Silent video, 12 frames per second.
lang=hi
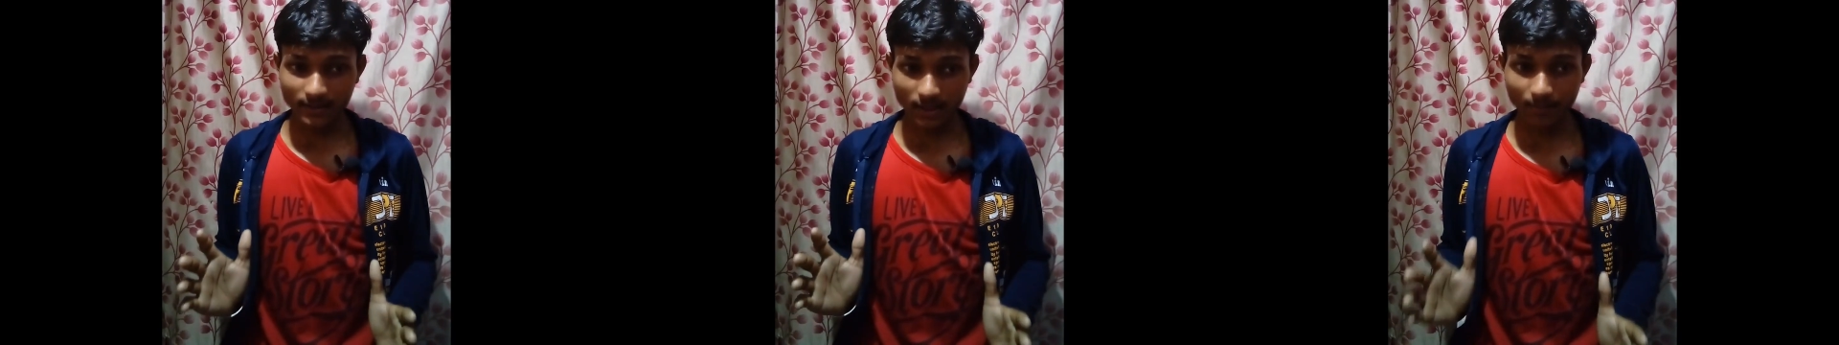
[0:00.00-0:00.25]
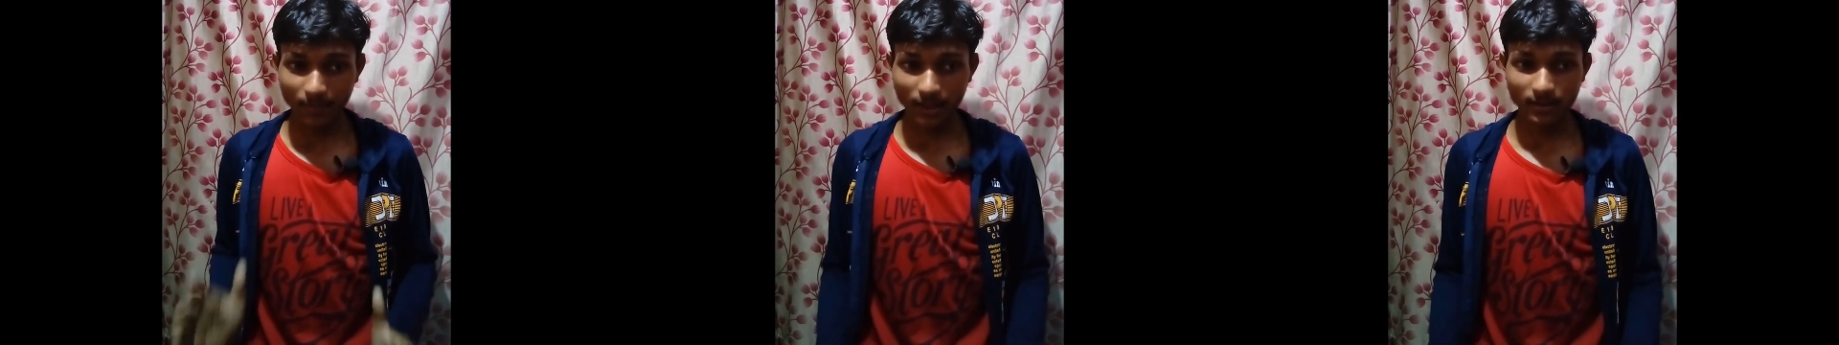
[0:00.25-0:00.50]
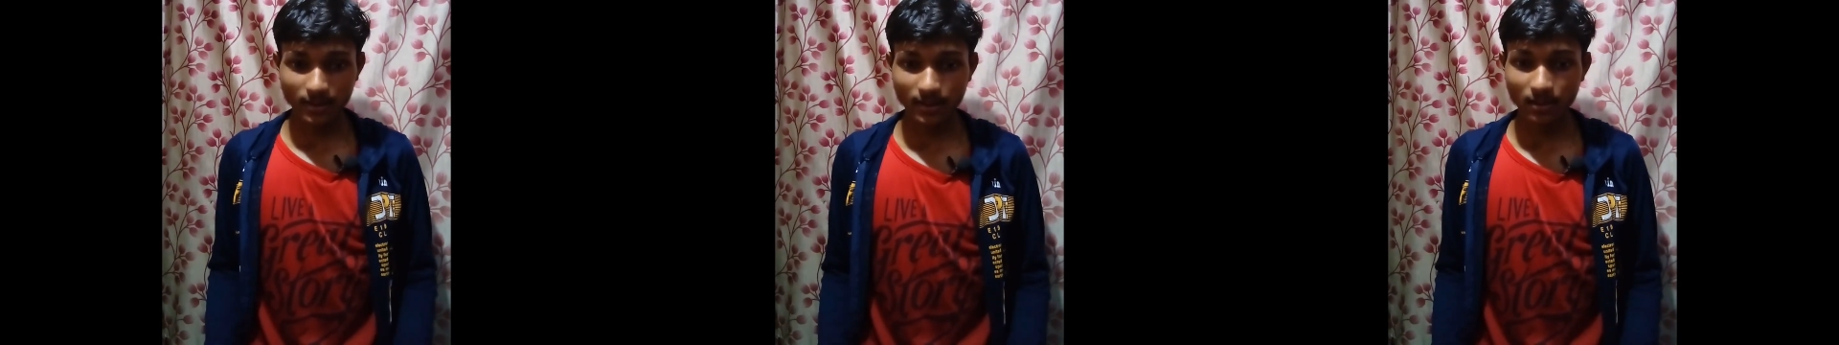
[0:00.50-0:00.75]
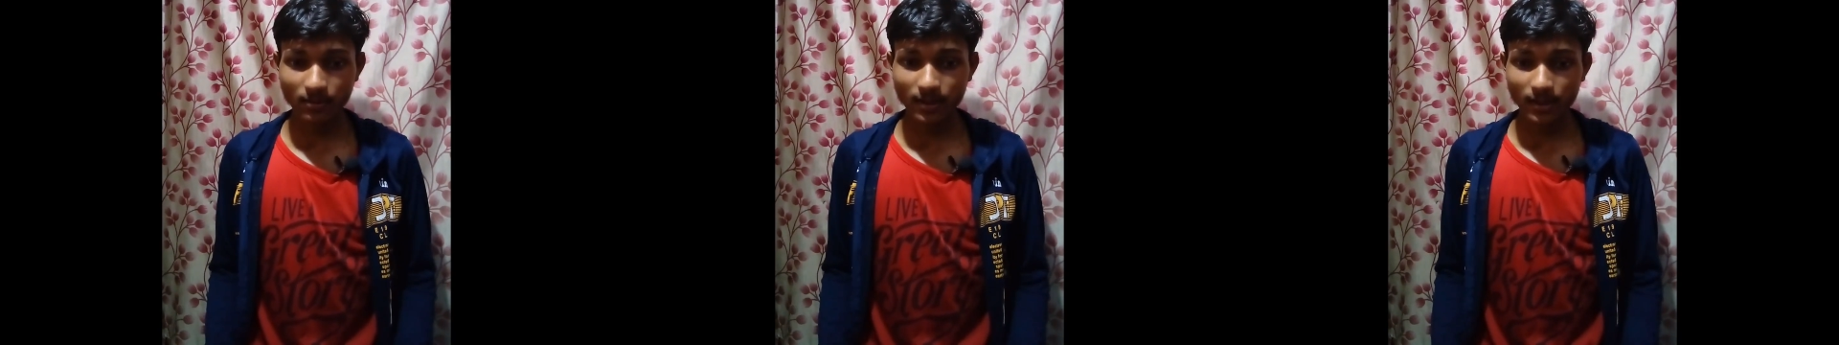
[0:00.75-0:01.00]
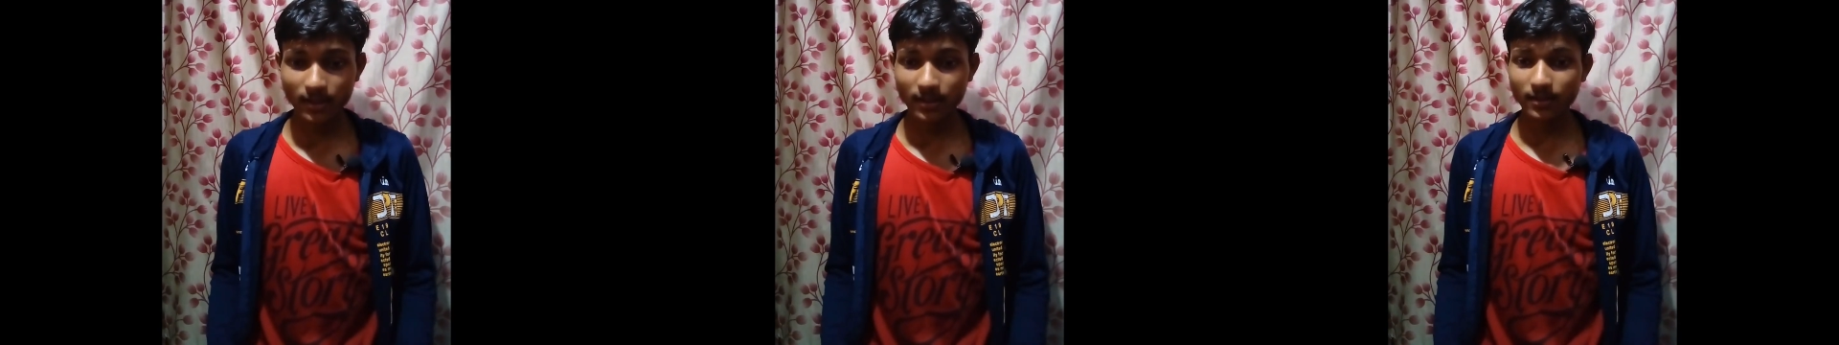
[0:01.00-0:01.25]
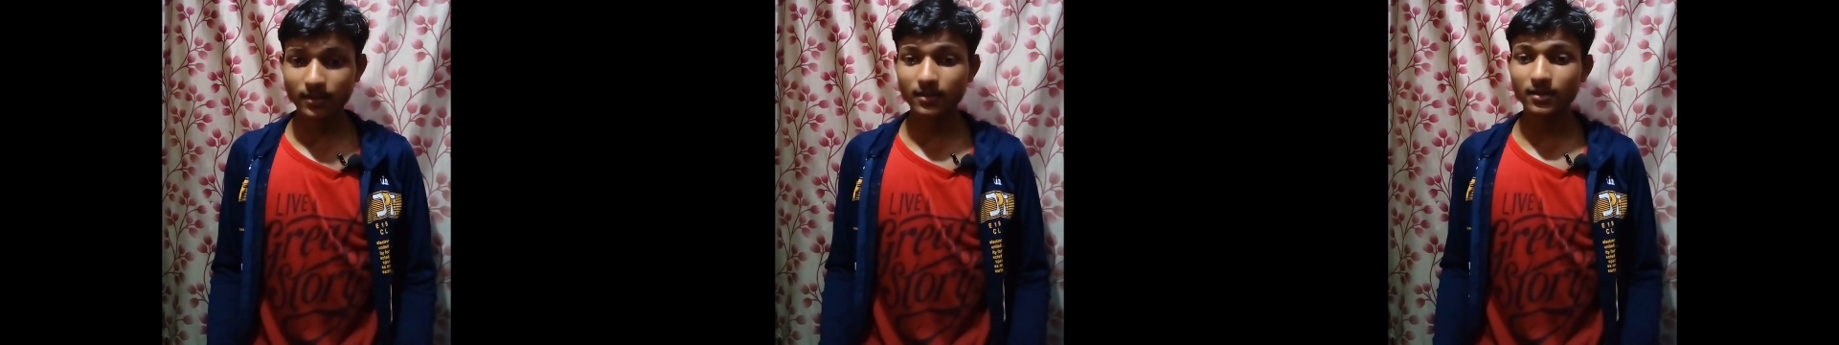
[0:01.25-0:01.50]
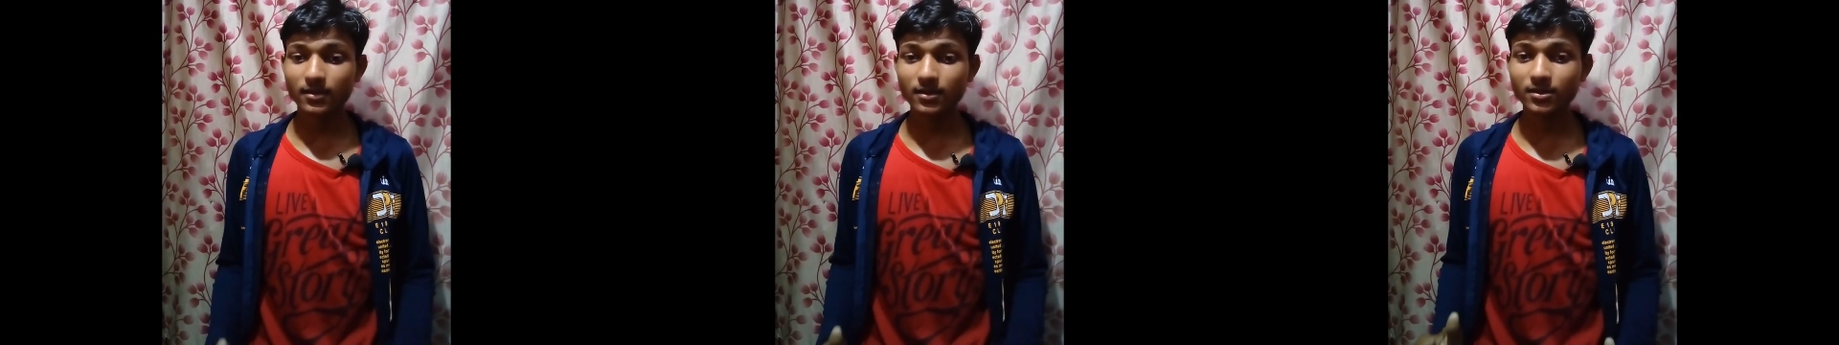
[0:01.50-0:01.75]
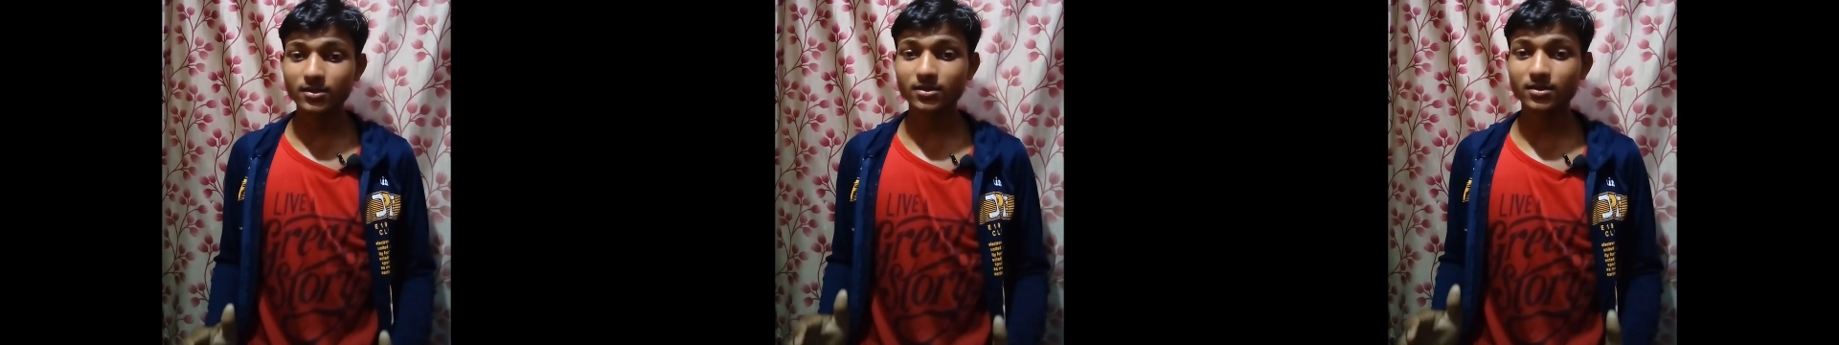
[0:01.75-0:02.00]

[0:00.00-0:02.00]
हम बात करने वाले हैं कि इस